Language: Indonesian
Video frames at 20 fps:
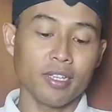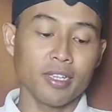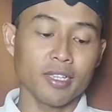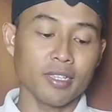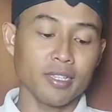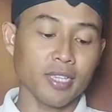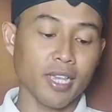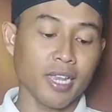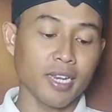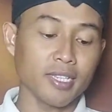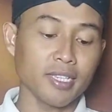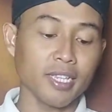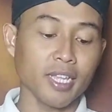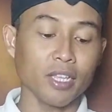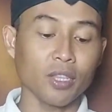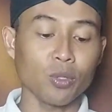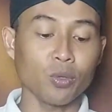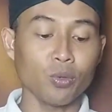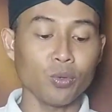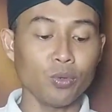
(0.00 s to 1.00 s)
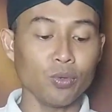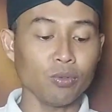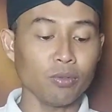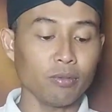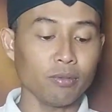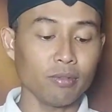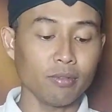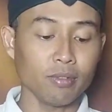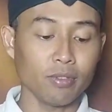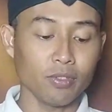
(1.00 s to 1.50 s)
Side 1
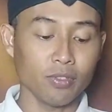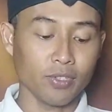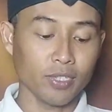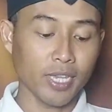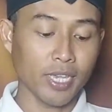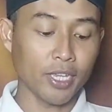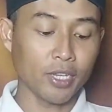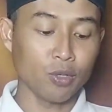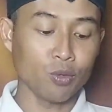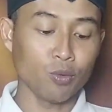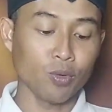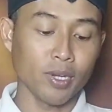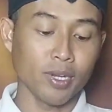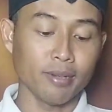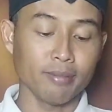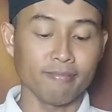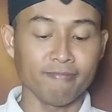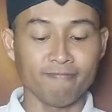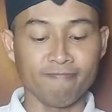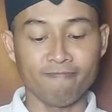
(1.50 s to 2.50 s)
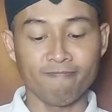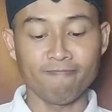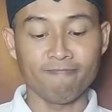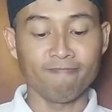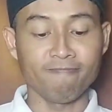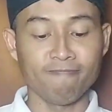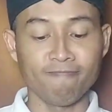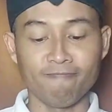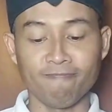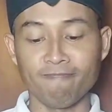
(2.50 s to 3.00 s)
side 2
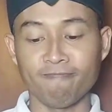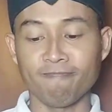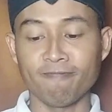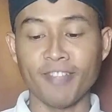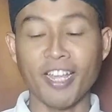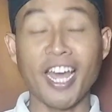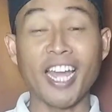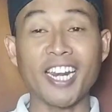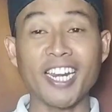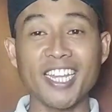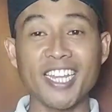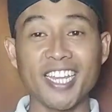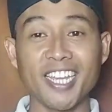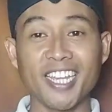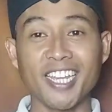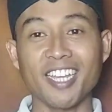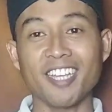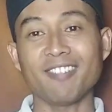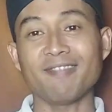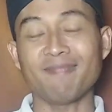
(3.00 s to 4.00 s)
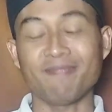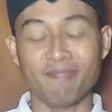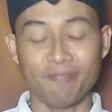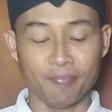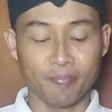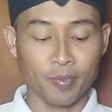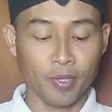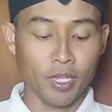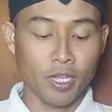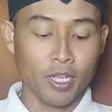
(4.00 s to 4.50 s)
hmm, kayak ya
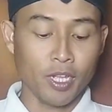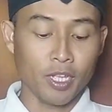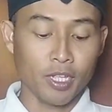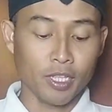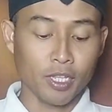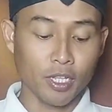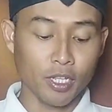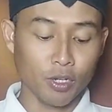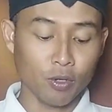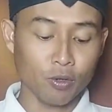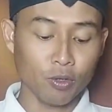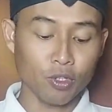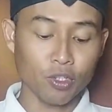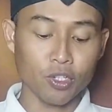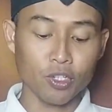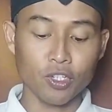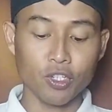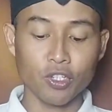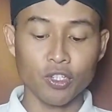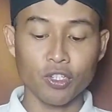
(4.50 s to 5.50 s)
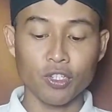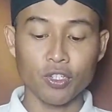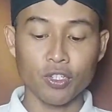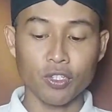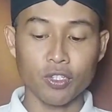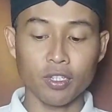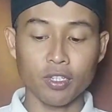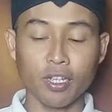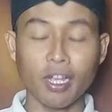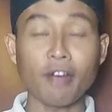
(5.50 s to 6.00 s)
Terus
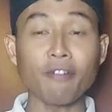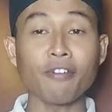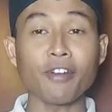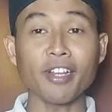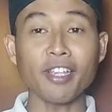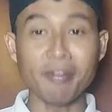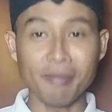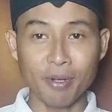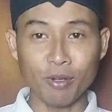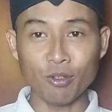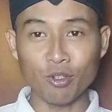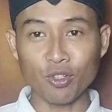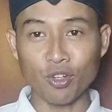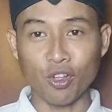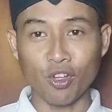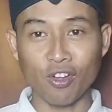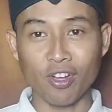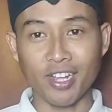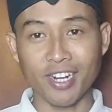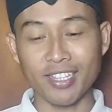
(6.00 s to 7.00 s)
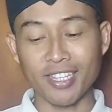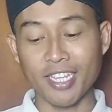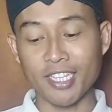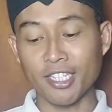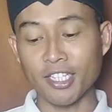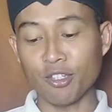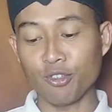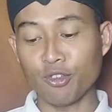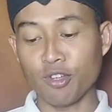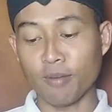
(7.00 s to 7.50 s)
covernya bagus loh
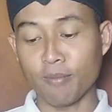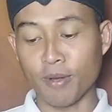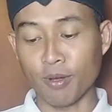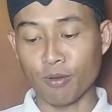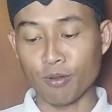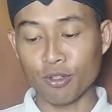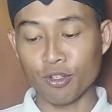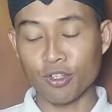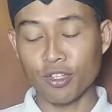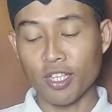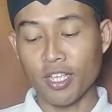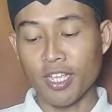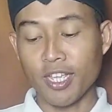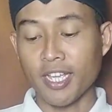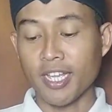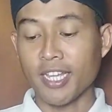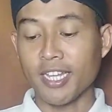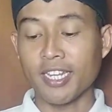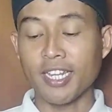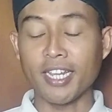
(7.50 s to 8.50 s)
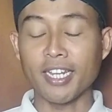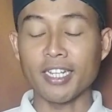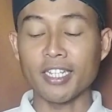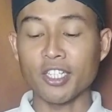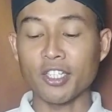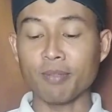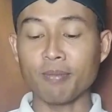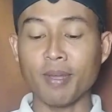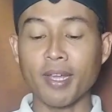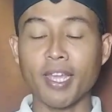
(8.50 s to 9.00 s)
Kertasnya juga bagus Dan
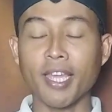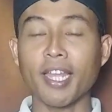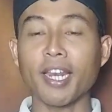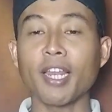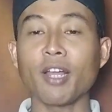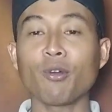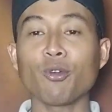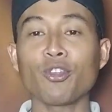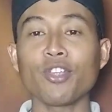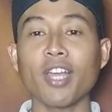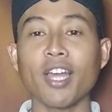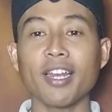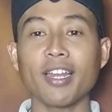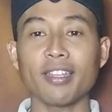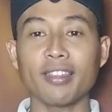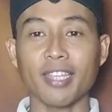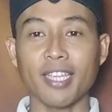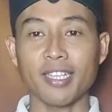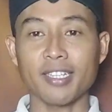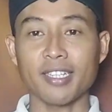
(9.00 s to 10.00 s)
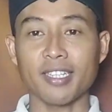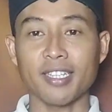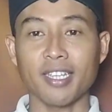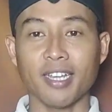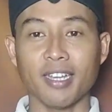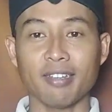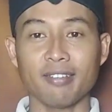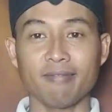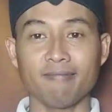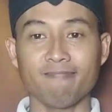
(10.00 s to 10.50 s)
sebagian lagunya ada teksnya
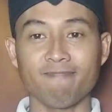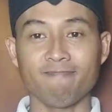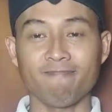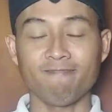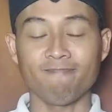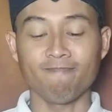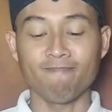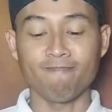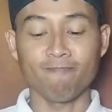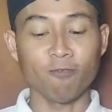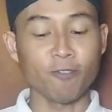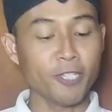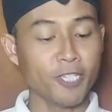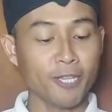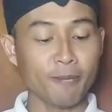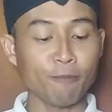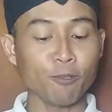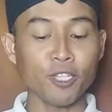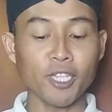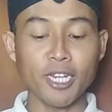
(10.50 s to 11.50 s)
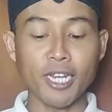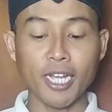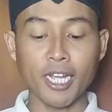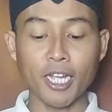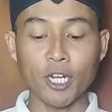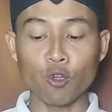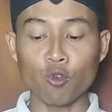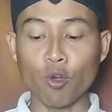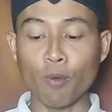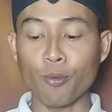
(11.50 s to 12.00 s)
hmm, Meskipun tidak
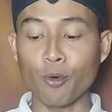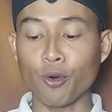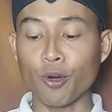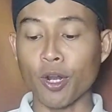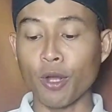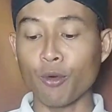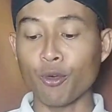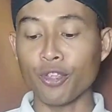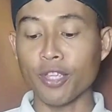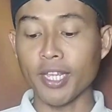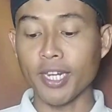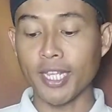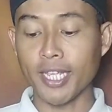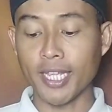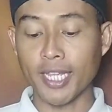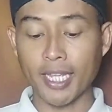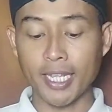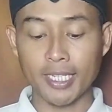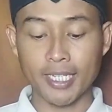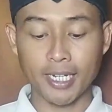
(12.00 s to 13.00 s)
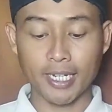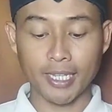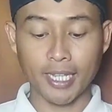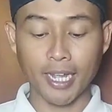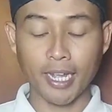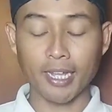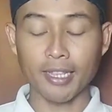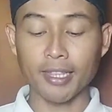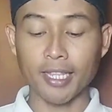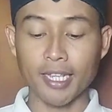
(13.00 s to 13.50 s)
ke 20 lagunya
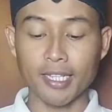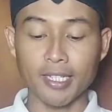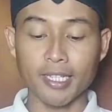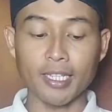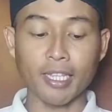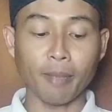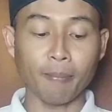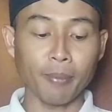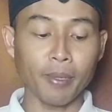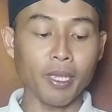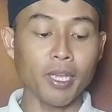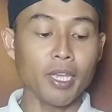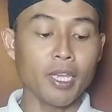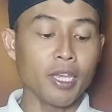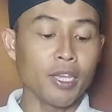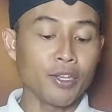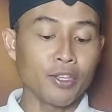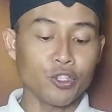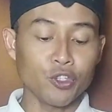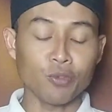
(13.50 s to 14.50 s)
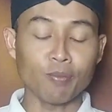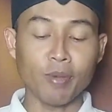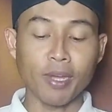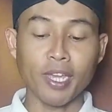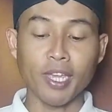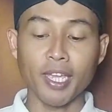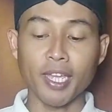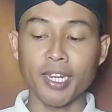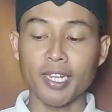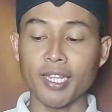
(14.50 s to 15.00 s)
disertakan teksnya Tapi
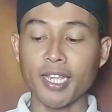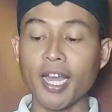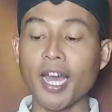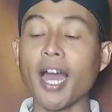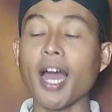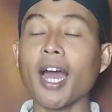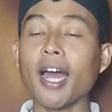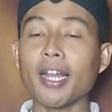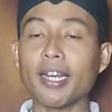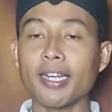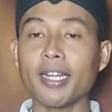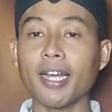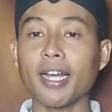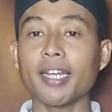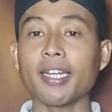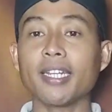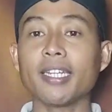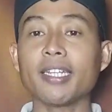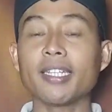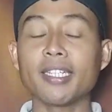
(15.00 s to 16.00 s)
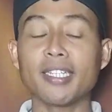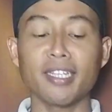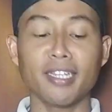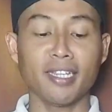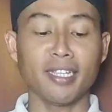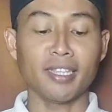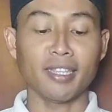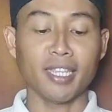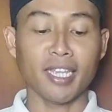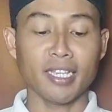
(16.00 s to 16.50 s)
sebagiannya ada di
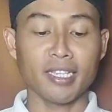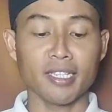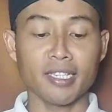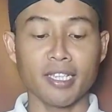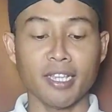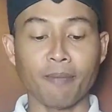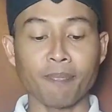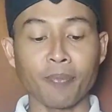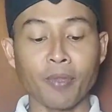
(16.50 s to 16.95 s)
sini teksnya